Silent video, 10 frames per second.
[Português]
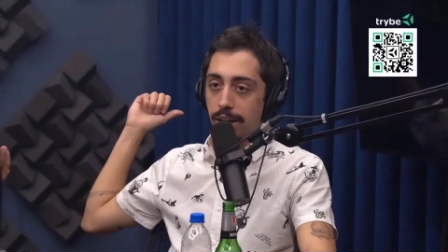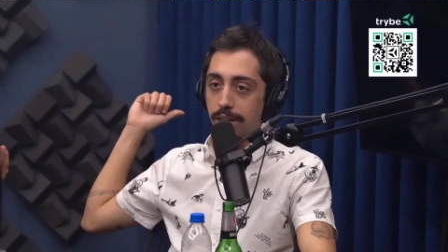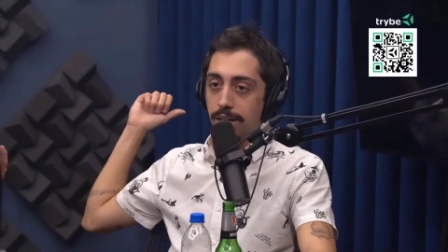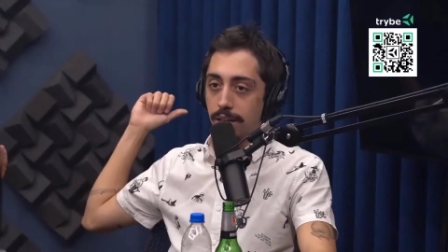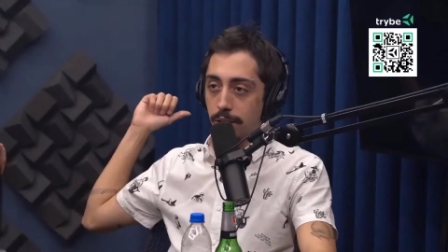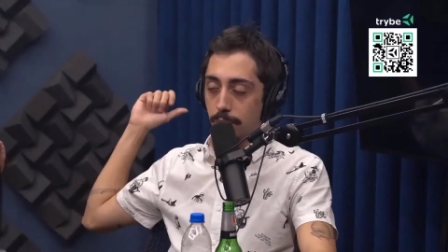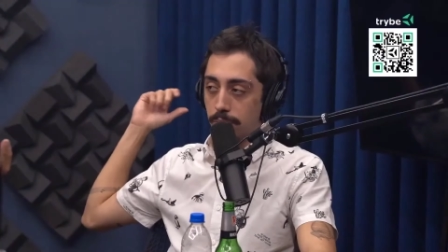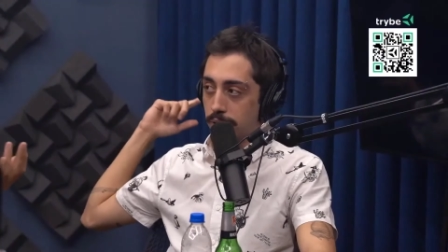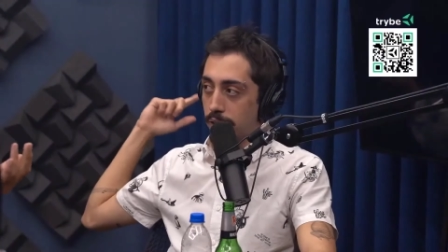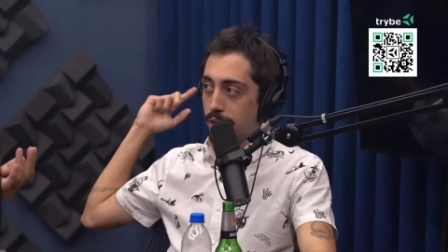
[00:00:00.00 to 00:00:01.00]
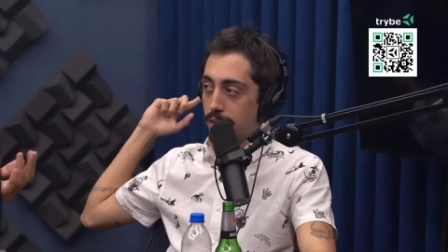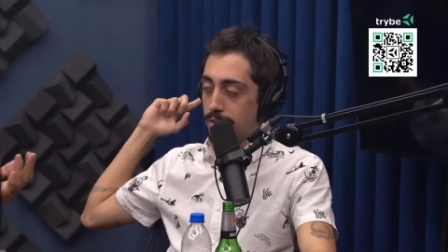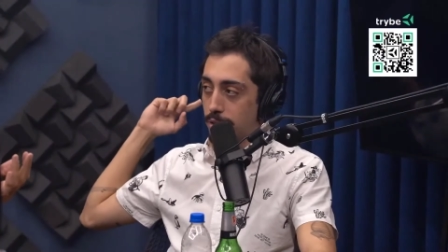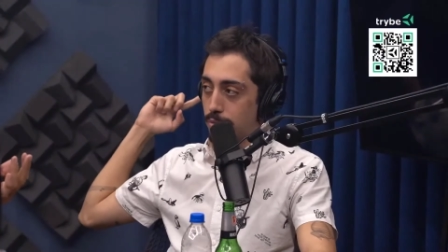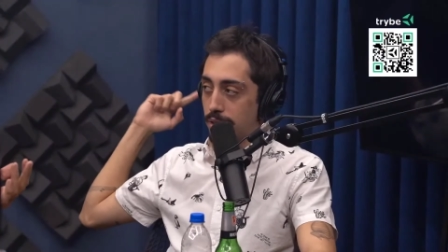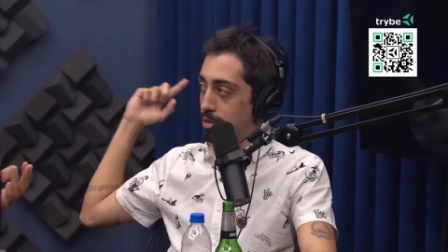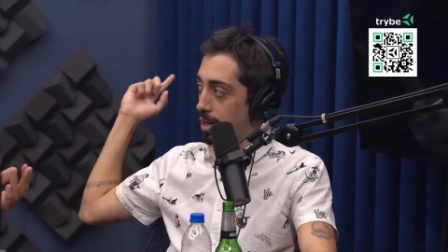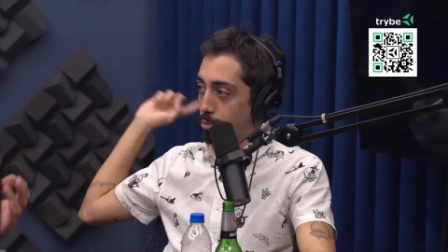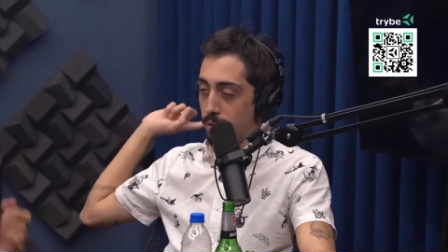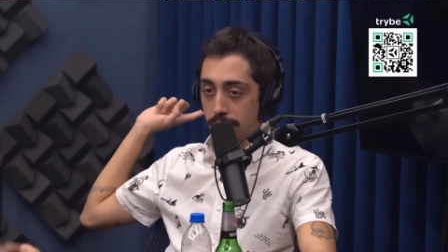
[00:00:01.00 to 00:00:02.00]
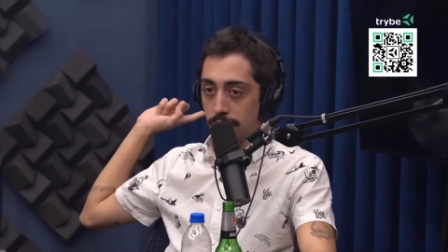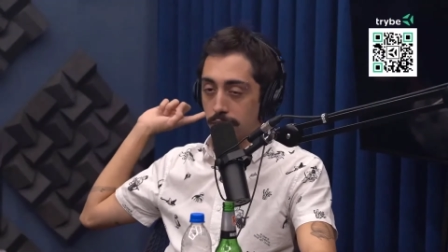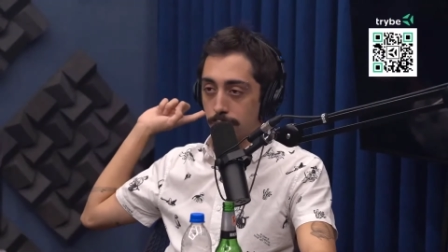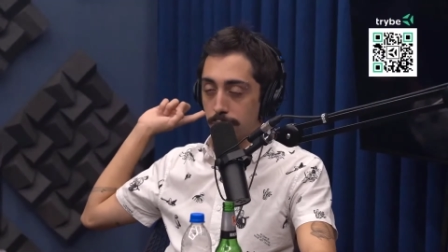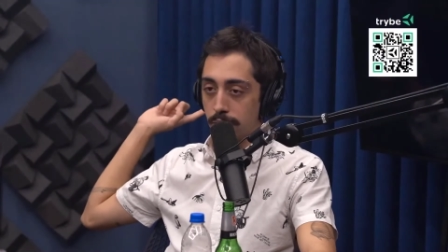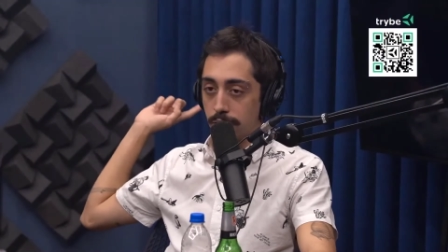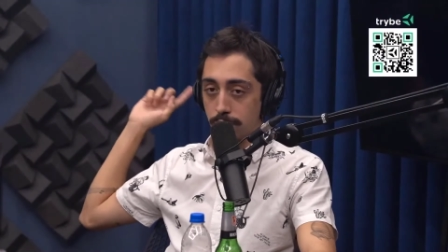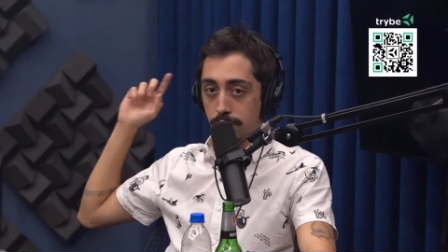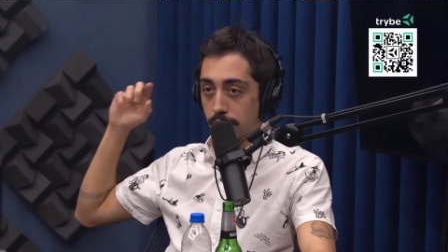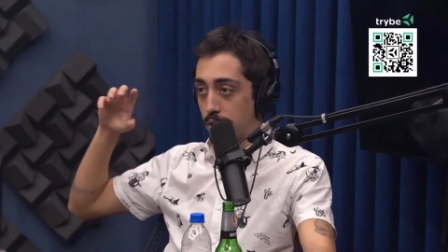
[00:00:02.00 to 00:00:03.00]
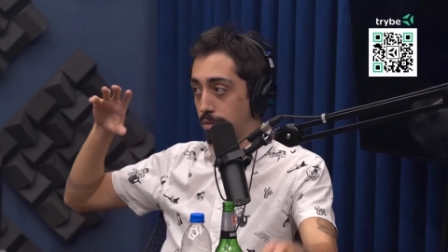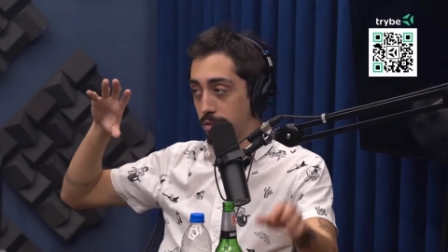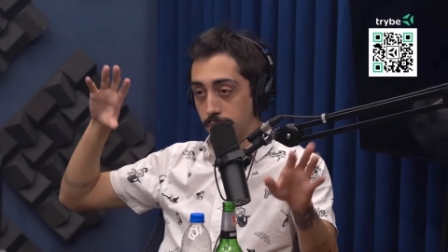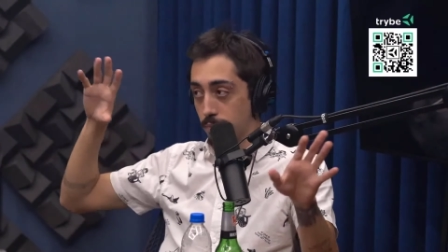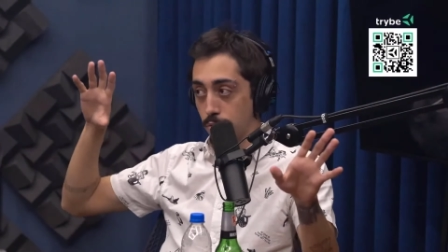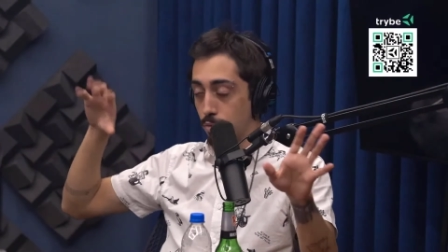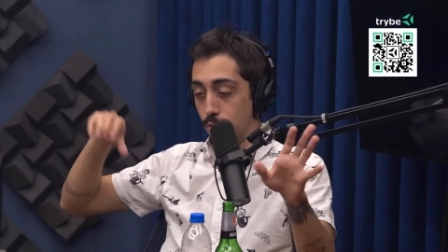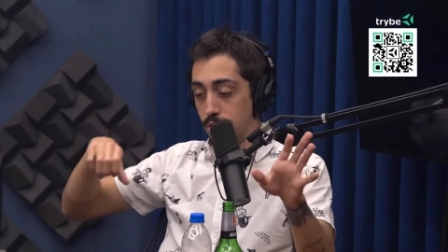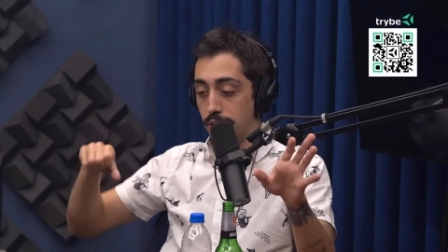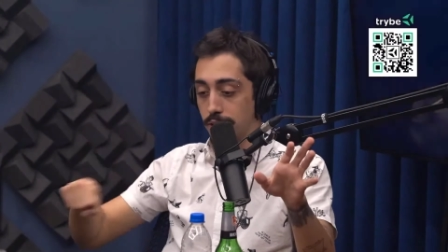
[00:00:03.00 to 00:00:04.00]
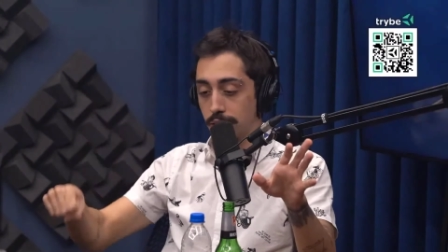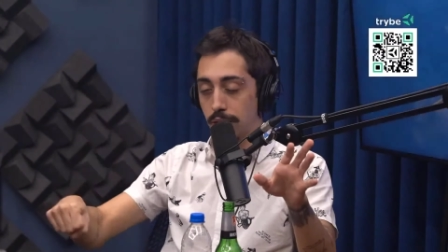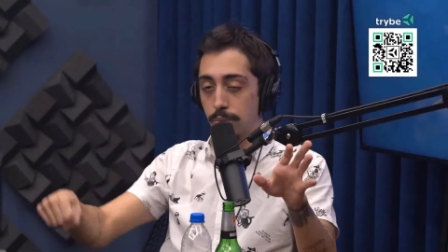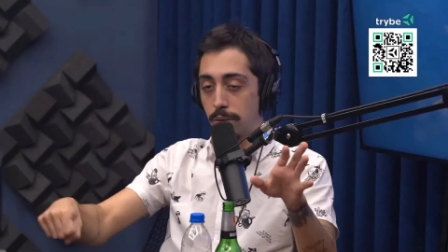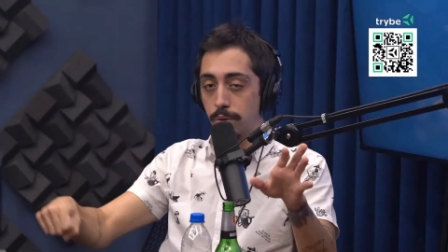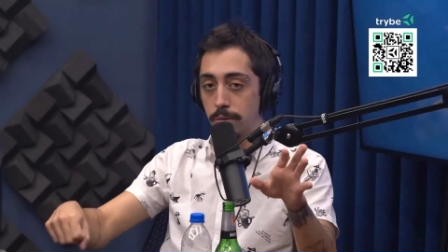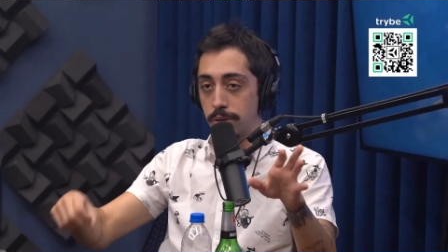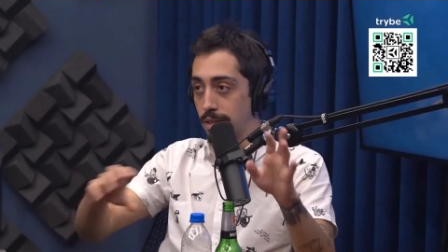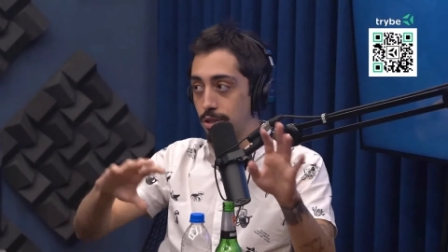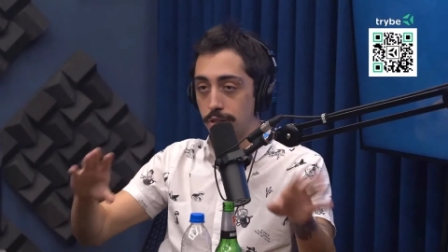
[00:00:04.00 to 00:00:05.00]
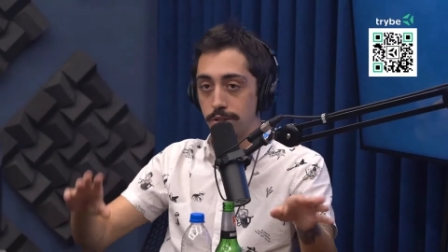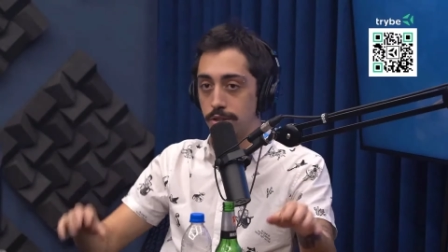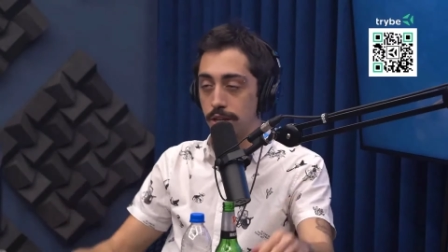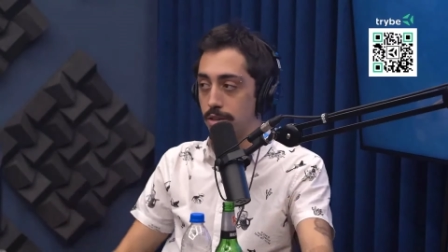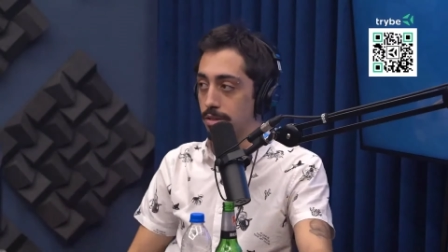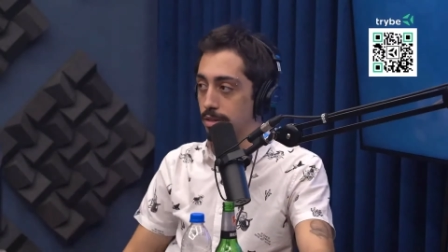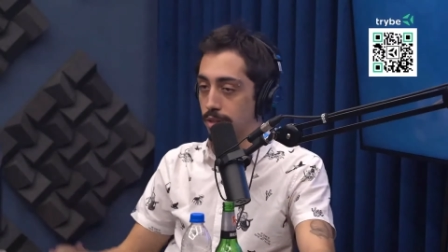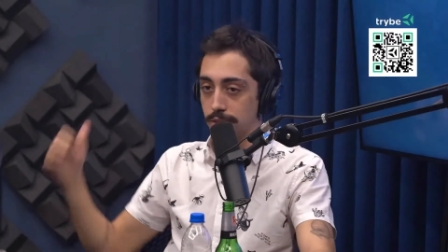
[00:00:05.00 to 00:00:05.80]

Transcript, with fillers: aqui, eu, era na segunda sala, eu entrei na primeira, só eu, tava, eu não consegui entrar, abrir a porta porque tá cheio de dinheiro. É.